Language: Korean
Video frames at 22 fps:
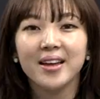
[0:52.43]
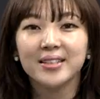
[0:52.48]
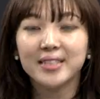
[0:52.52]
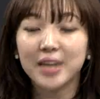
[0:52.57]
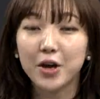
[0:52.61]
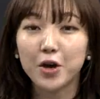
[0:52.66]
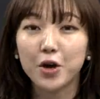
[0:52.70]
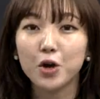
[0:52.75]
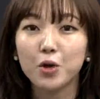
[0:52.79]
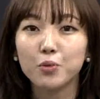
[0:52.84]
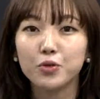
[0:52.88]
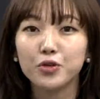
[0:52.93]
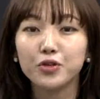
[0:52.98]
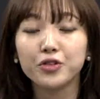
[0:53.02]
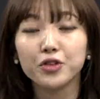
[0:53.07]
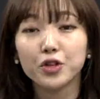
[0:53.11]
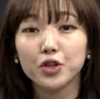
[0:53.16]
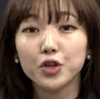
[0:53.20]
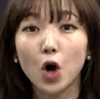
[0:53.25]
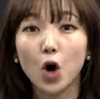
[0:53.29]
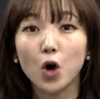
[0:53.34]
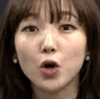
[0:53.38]
자,
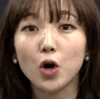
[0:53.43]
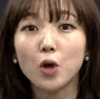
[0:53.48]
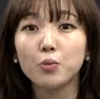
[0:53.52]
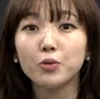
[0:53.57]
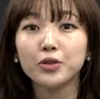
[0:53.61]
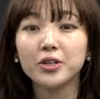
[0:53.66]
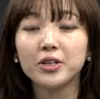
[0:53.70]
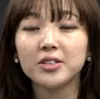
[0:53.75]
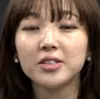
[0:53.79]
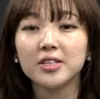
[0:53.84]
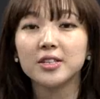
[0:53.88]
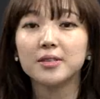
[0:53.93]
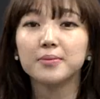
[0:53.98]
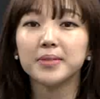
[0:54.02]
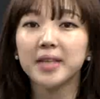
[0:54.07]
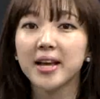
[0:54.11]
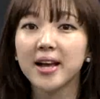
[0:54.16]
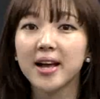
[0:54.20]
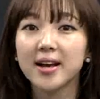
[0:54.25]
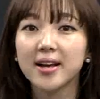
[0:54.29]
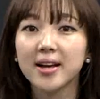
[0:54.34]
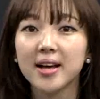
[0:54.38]
여러분, 여러분이 지금
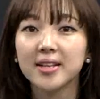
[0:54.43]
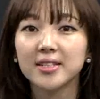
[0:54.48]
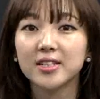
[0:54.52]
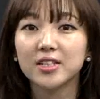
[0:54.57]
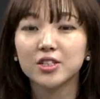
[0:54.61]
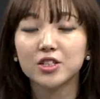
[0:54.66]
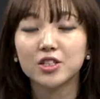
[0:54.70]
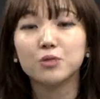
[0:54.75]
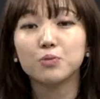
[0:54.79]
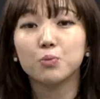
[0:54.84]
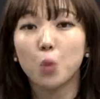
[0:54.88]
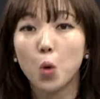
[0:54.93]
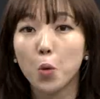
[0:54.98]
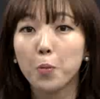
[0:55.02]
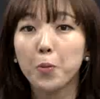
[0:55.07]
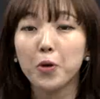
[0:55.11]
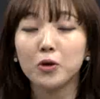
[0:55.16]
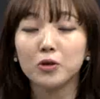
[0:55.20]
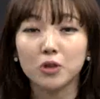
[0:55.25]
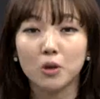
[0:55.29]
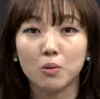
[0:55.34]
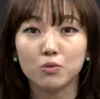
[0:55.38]
생각하시는
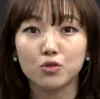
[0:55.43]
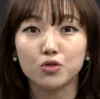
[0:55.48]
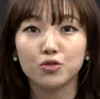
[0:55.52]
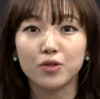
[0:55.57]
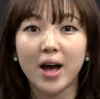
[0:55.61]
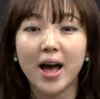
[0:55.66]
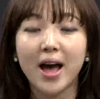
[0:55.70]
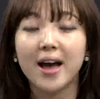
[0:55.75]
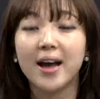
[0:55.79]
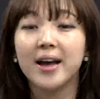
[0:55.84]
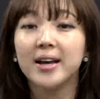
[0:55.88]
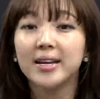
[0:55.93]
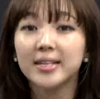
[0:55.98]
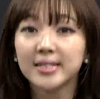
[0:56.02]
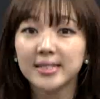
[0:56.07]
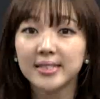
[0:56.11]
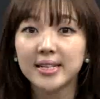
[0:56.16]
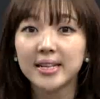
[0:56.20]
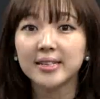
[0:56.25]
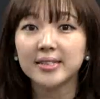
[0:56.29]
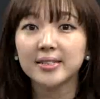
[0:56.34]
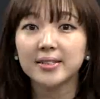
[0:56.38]
목표 점수가
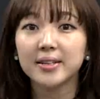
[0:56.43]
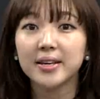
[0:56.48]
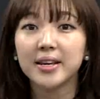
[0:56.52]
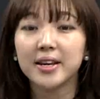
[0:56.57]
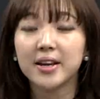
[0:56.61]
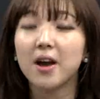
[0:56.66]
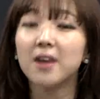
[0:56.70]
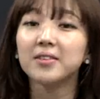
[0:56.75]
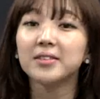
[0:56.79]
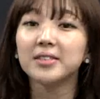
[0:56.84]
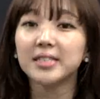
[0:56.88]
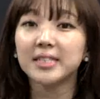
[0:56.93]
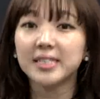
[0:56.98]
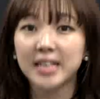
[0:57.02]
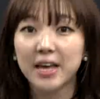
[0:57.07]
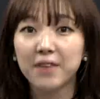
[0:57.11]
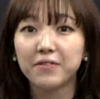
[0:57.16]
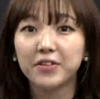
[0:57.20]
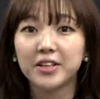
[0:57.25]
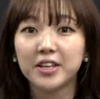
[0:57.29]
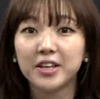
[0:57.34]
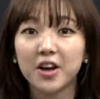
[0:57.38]
6이건
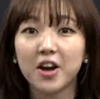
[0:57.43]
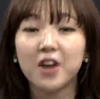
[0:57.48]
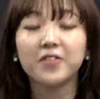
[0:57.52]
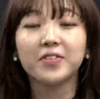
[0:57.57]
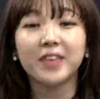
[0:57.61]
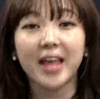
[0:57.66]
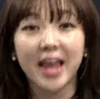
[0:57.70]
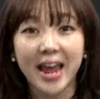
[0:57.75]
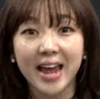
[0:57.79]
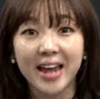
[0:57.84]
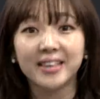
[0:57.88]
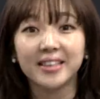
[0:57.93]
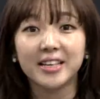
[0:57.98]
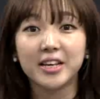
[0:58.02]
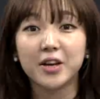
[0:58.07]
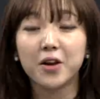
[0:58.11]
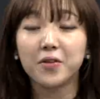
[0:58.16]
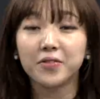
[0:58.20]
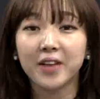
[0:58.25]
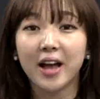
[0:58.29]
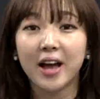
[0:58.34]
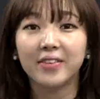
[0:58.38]
7이건
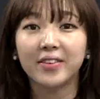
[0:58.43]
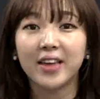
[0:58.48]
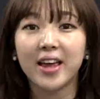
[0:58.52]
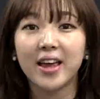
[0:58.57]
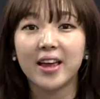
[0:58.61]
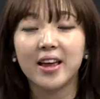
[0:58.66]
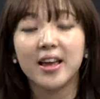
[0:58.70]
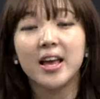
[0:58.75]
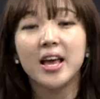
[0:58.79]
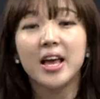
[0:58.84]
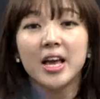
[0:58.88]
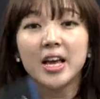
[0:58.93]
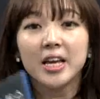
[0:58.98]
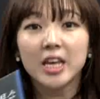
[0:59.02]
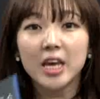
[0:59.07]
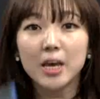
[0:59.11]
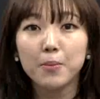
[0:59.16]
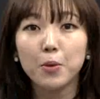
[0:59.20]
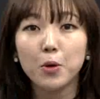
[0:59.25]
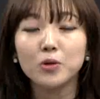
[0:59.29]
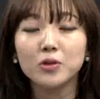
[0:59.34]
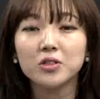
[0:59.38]
8이건 간에
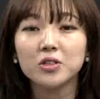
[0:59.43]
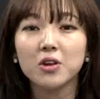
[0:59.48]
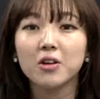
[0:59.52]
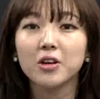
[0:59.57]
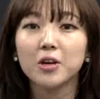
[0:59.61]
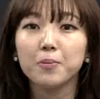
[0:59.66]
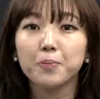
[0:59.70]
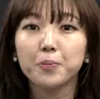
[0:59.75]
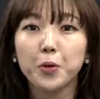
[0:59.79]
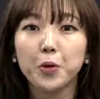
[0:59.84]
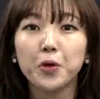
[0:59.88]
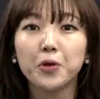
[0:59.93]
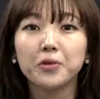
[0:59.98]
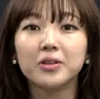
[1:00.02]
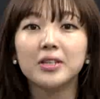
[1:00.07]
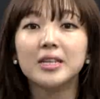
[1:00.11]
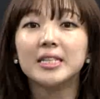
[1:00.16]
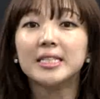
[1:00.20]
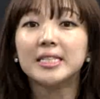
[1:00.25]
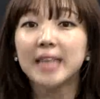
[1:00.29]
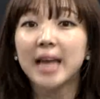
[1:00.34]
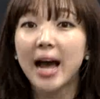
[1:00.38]
기본적인
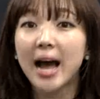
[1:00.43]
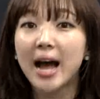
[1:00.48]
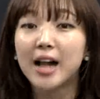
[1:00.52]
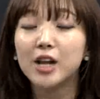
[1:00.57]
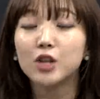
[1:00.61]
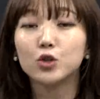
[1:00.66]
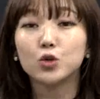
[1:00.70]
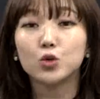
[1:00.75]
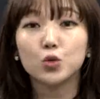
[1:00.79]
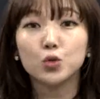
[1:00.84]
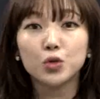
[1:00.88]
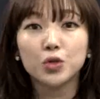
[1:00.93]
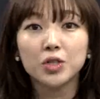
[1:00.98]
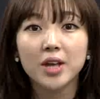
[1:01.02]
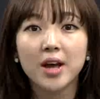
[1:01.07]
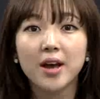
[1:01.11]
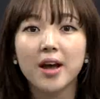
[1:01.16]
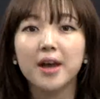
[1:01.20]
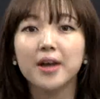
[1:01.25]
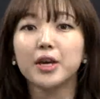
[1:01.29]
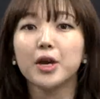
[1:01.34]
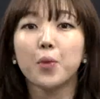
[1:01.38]
표현을 잘
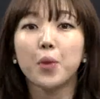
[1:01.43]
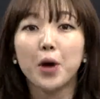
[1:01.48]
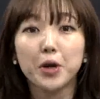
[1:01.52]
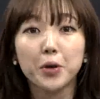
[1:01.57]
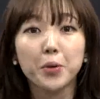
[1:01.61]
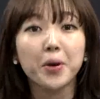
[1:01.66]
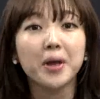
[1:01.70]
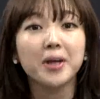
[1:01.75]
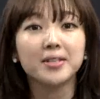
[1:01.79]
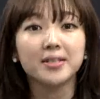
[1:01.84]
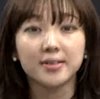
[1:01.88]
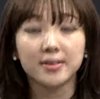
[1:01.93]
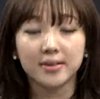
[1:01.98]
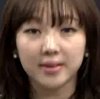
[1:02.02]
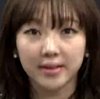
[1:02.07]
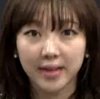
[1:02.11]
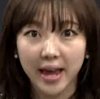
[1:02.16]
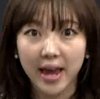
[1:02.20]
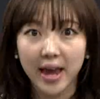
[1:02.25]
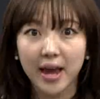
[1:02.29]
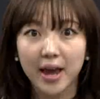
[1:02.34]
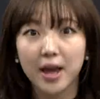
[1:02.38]
유창하게
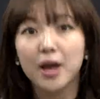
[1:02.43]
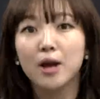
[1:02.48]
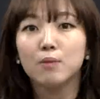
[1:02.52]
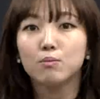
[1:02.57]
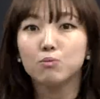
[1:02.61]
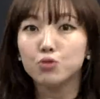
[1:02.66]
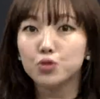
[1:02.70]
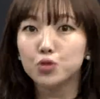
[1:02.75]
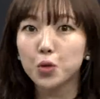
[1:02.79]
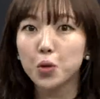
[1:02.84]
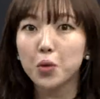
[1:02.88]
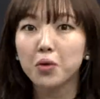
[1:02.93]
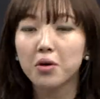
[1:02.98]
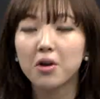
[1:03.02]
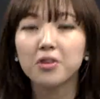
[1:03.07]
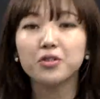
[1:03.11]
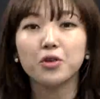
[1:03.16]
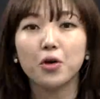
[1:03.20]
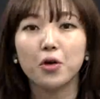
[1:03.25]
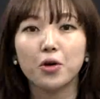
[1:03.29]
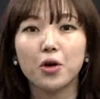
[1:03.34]
활용하시는 게 무조건